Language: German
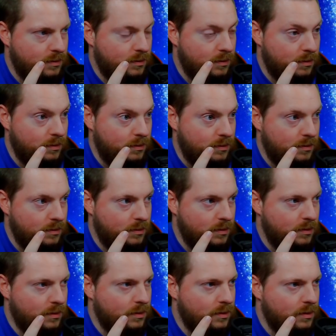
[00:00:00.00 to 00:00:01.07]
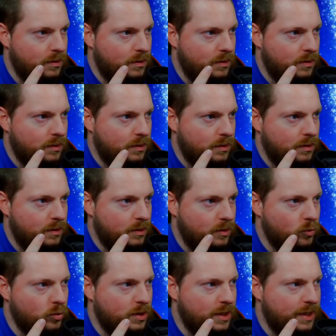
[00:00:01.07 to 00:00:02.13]
Ja.
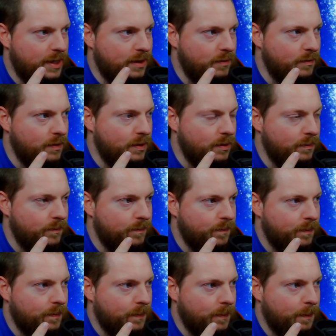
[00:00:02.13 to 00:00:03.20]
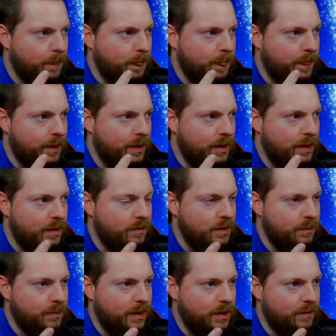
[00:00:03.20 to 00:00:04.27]
Gut, dann hätten wir, hätten wir die
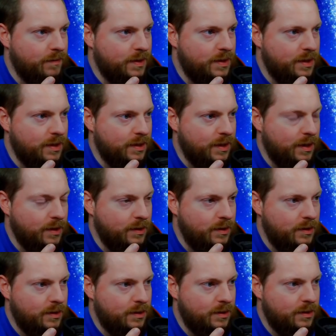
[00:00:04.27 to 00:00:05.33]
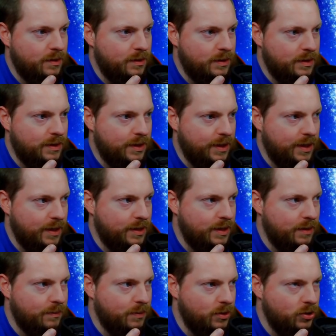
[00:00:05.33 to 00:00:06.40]
beiden wichtigen. Dann dicker
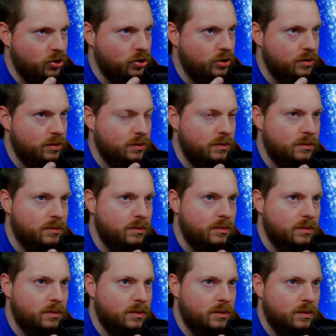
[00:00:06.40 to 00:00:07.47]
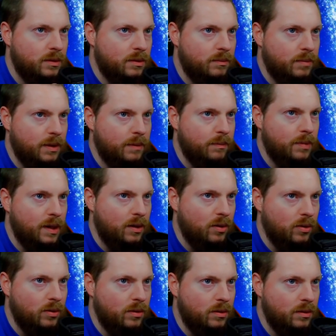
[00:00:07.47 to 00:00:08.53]
Damage bei
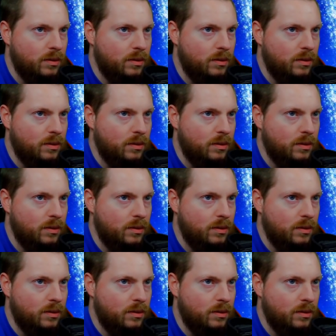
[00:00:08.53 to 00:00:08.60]
Blau.